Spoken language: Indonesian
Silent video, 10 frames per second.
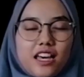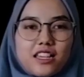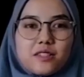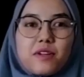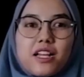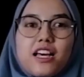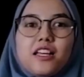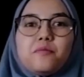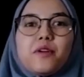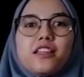Yang
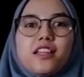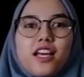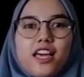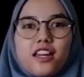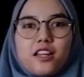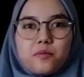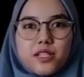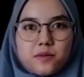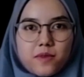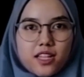kesembilan, printer Canon
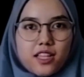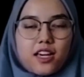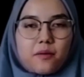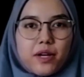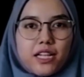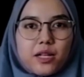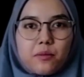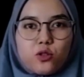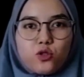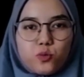PIXMA
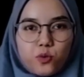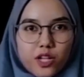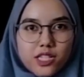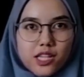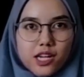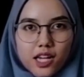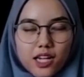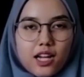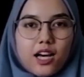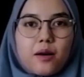TR4570S
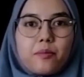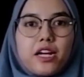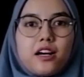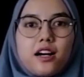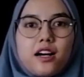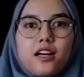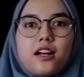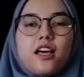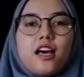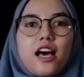ini dilengkapi dengan
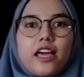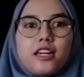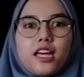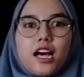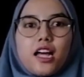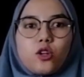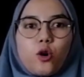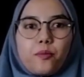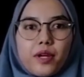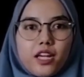ID card
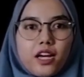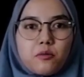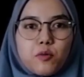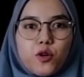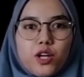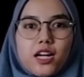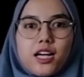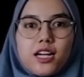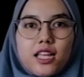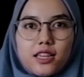kopi yang
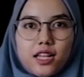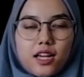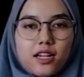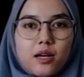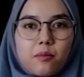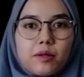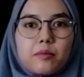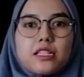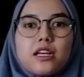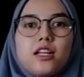memungkinkan kita dapat
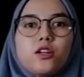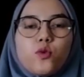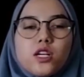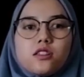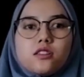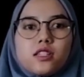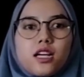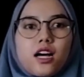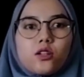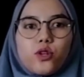menyalin dua sisi
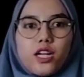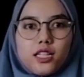kartu